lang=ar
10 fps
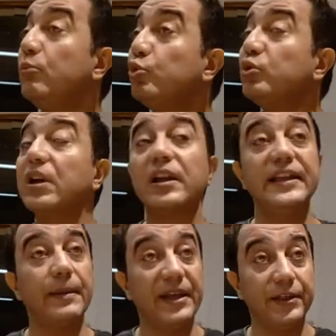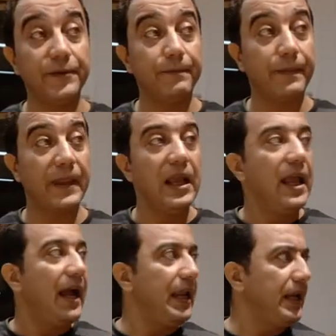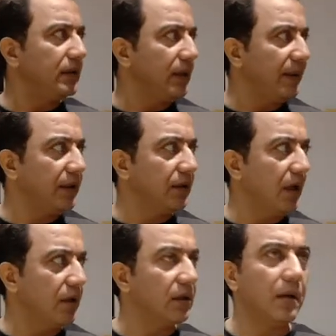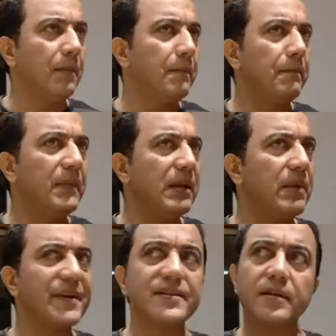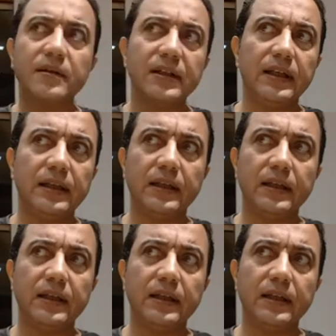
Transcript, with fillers: موتو ده راجل ياباني قال لك طب انا النهارده لما بصطاد